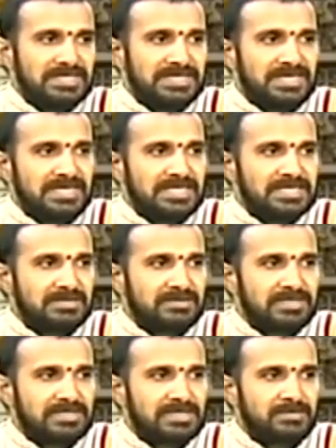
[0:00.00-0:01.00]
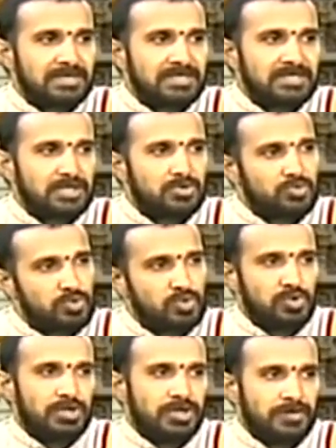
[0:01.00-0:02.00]
సిద్ధించవలసిన పరిస్థితి
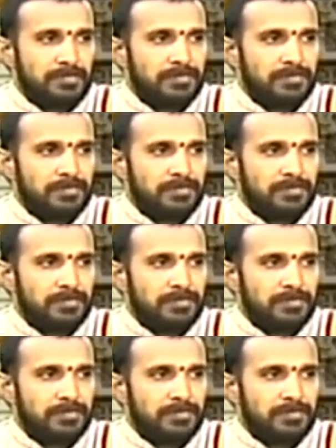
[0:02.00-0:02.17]
ఉంటుంది